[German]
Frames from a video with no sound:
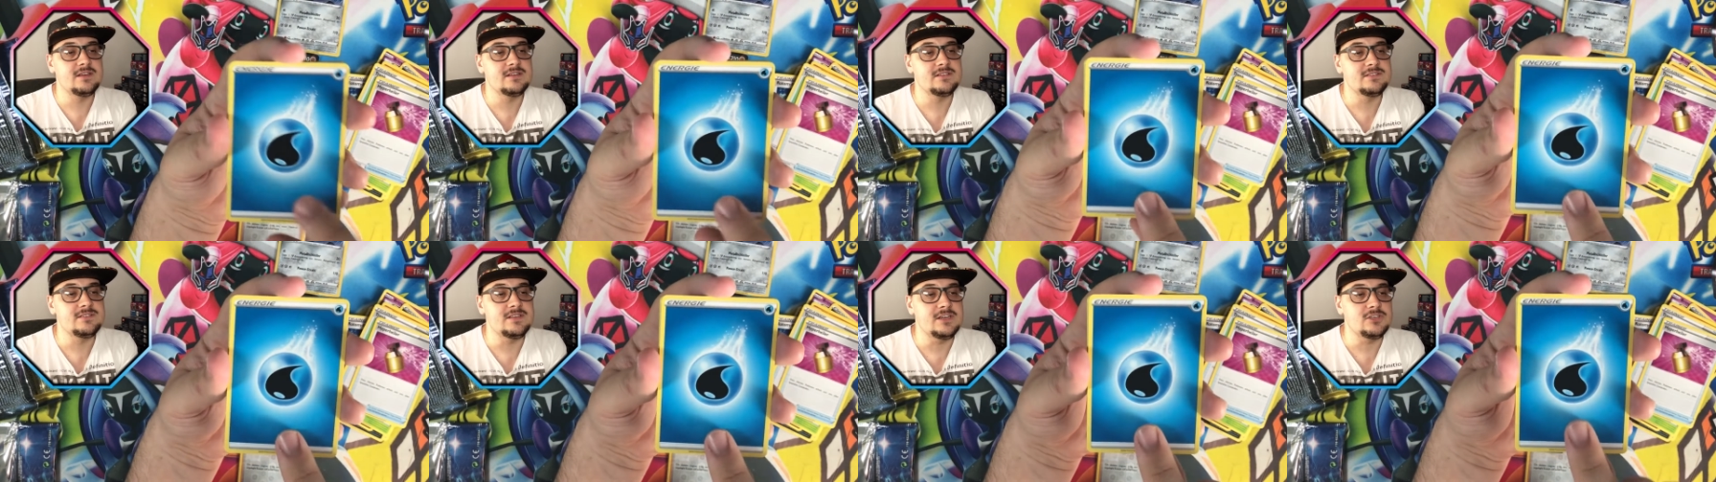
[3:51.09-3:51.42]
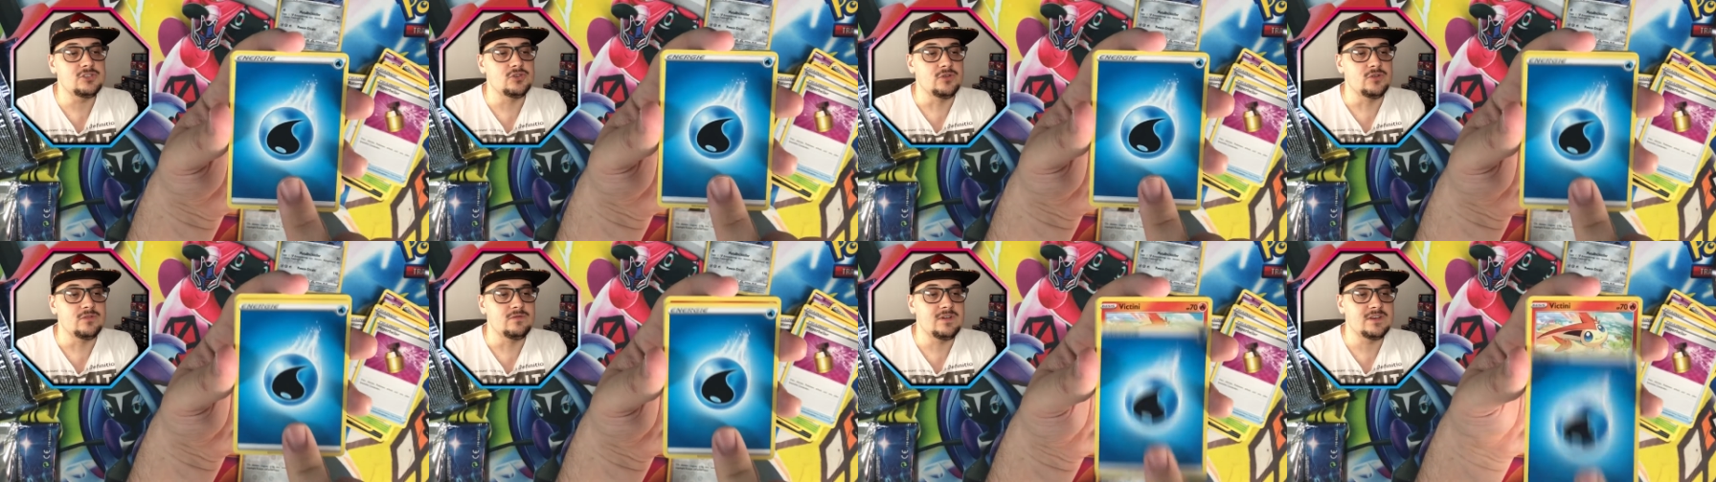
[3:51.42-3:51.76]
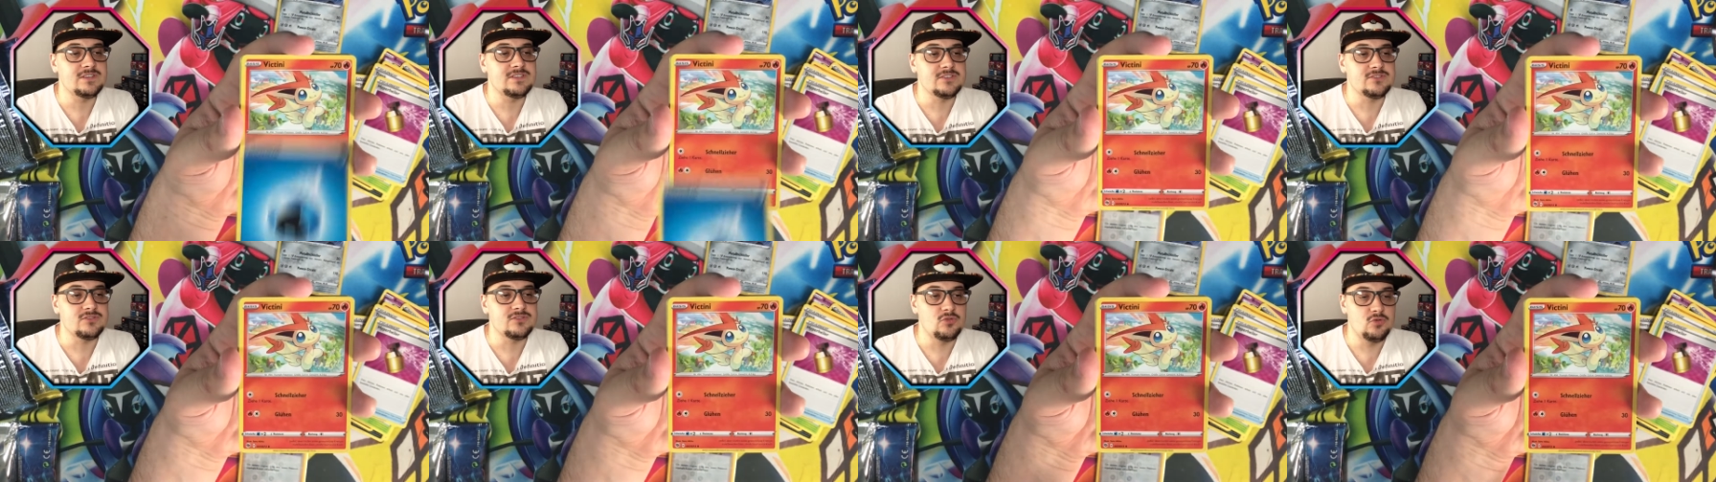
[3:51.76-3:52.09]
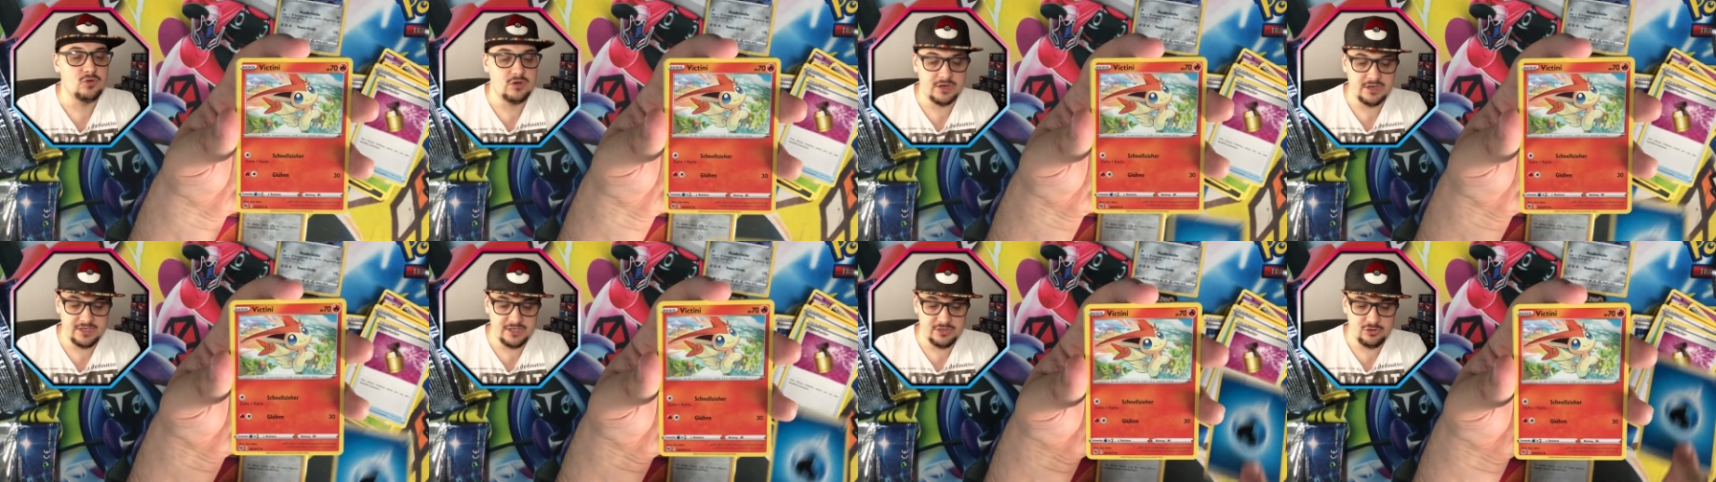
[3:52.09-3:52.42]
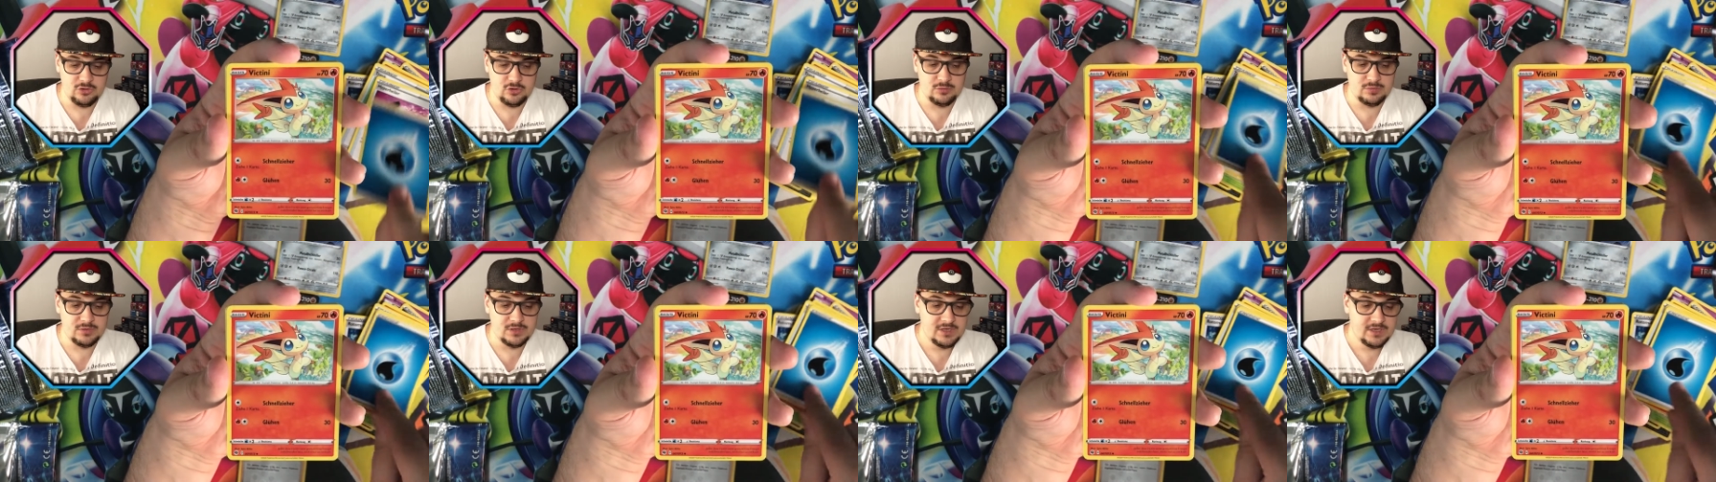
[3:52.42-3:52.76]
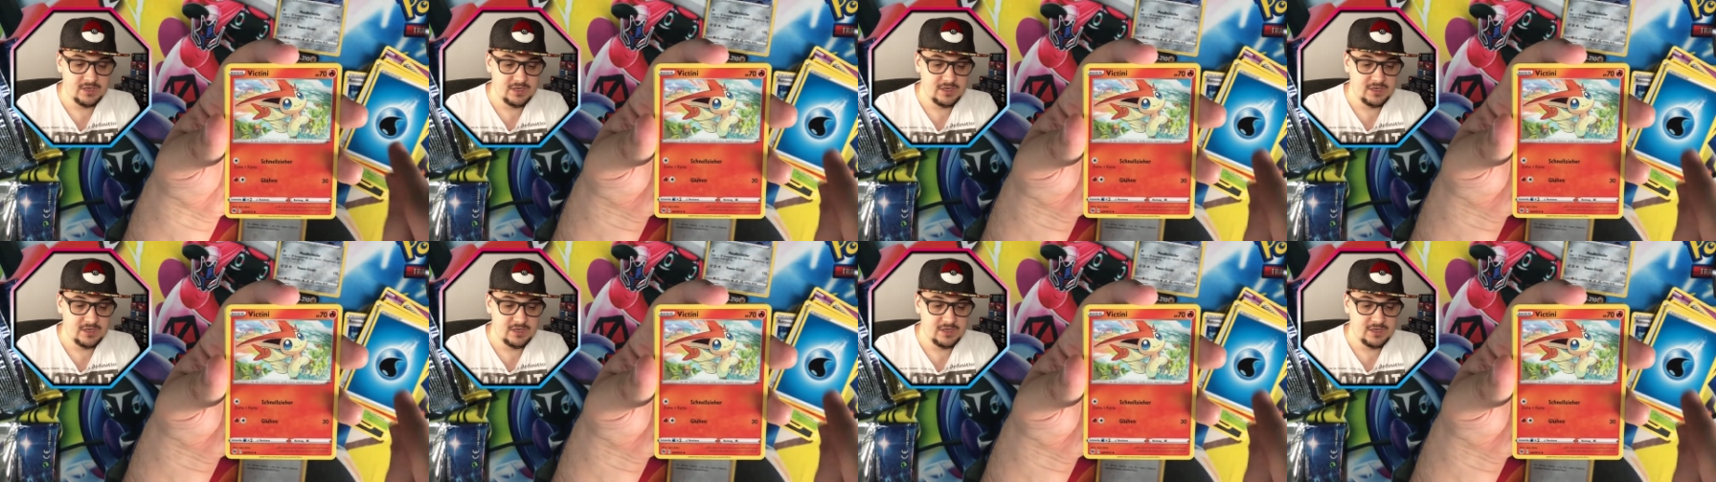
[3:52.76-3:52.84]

Sehr schön. Wasser ist ein cooler Energietyp.